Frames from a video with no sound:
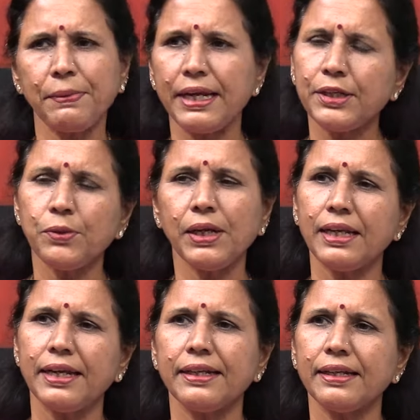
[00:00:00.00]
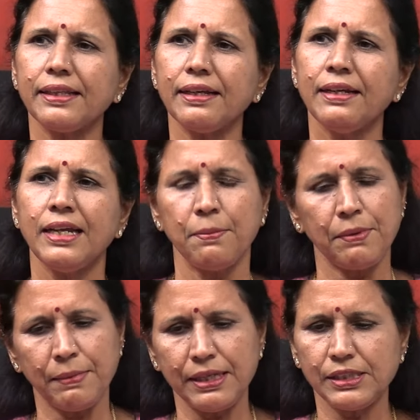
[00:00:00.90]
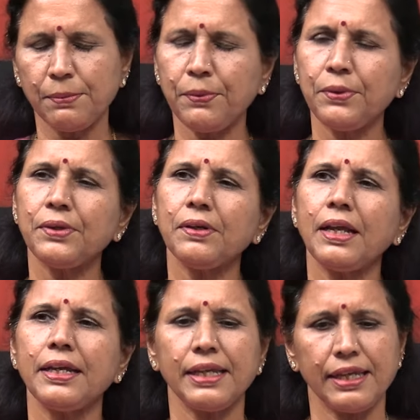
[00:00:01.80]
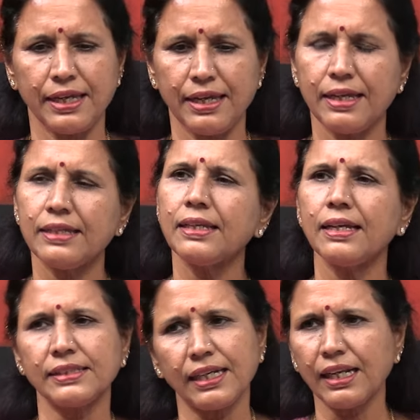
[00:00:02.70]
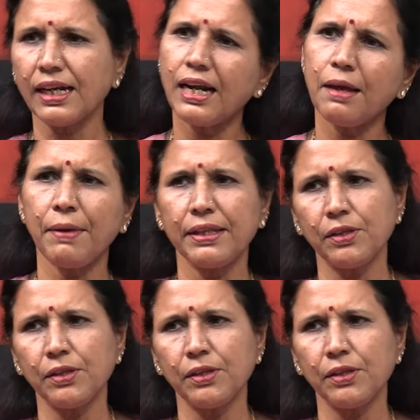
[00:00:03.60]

ఇప్పుడు ఏటుగా లేడు కదా ఇప్పుడు మనం చెప్పుకుంటున్న ఈ సకల శాఖ